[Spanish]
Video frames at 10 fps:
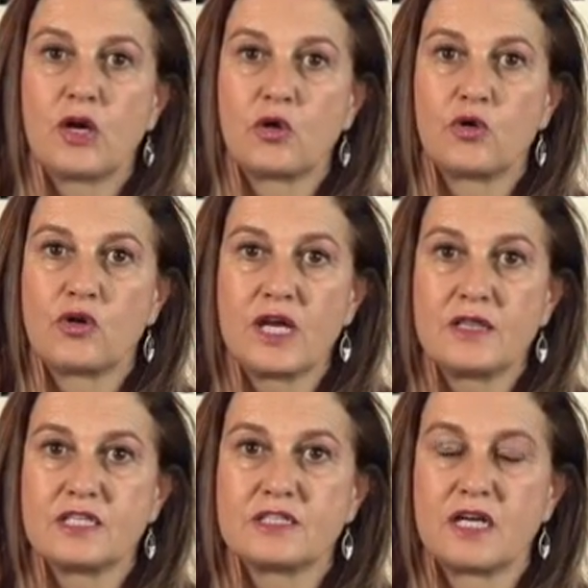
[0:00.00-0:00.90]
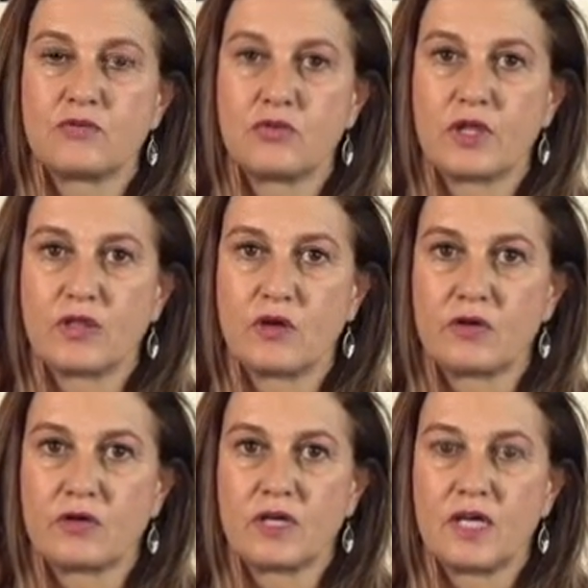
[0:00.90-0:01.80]
la Corona desde la Fundación.
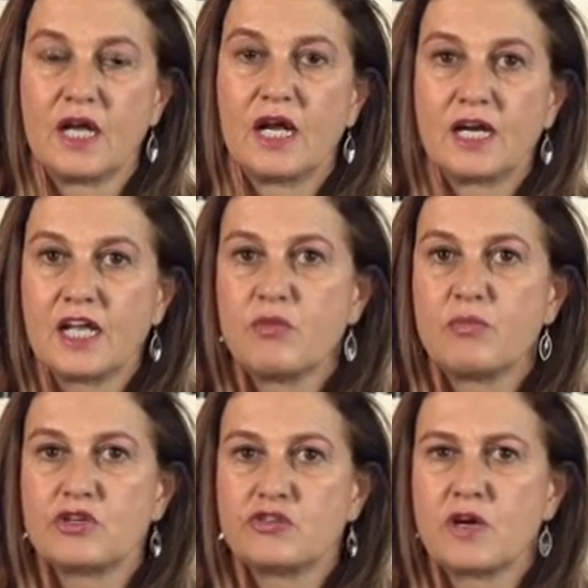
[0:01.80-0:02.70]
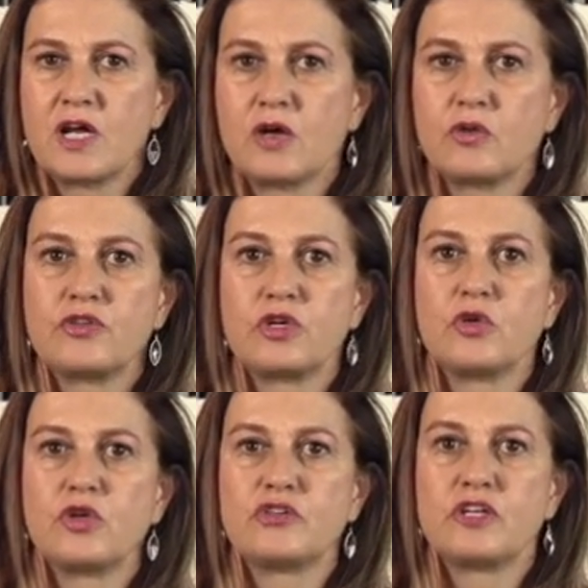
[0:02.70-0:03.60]
El rey en persona ha
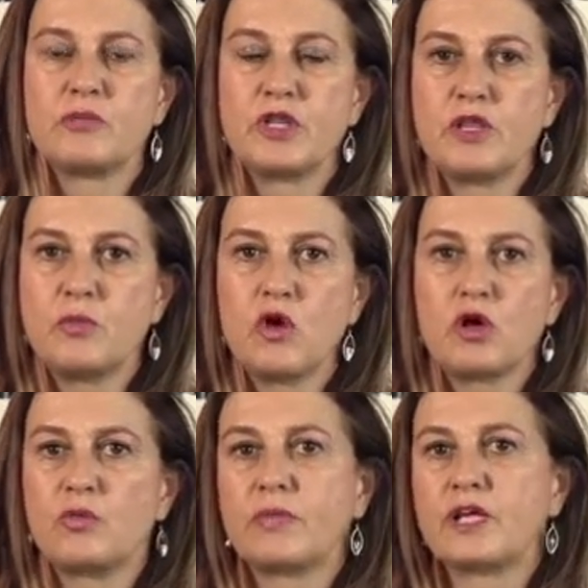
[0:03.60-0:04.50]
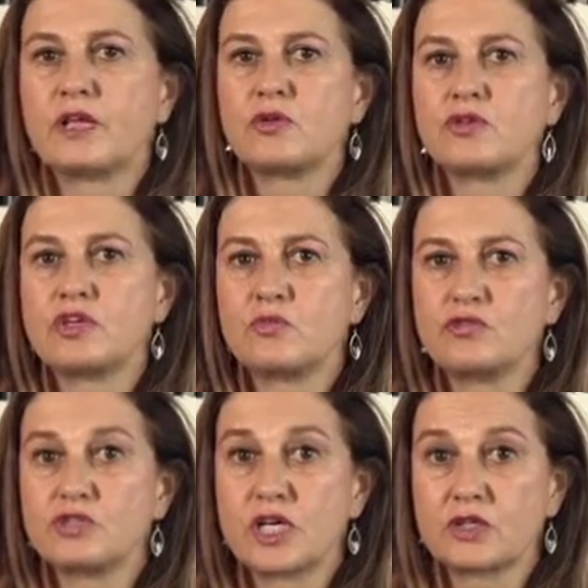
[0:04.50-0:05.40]
contribuido desde el principio acompañándonos en
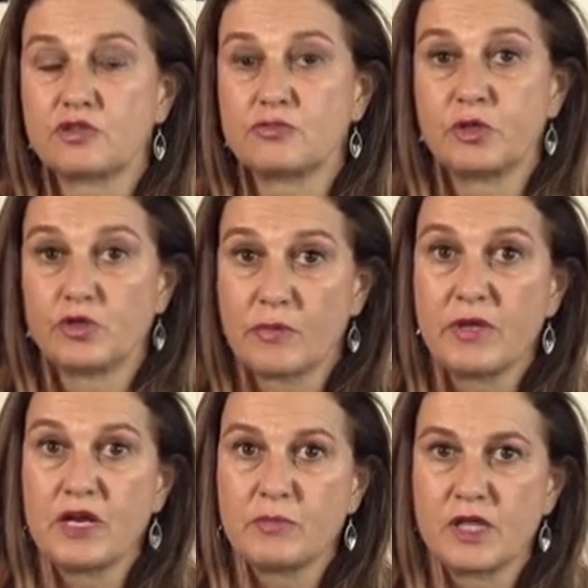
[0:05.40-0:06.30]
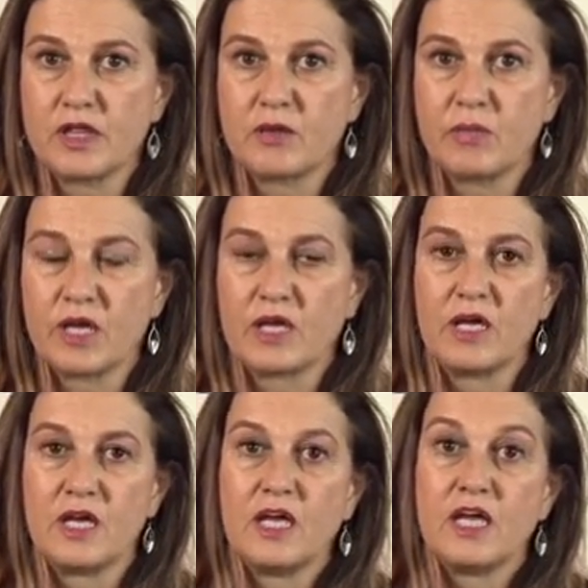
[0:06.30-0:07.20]
muchos actos, pero también el príncipe.
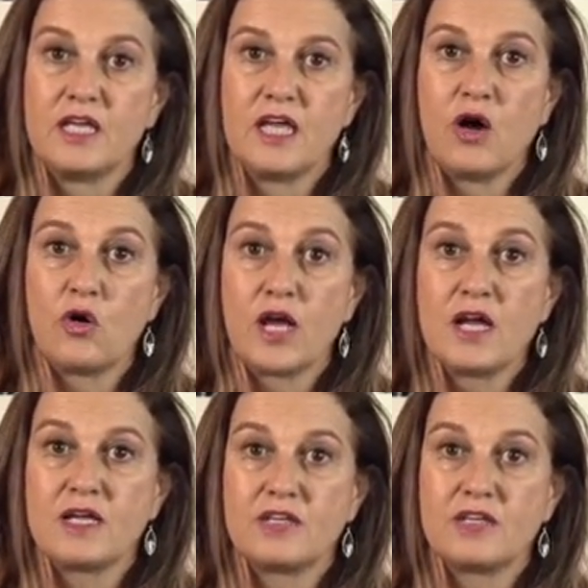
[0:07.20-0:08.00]
Y ahora,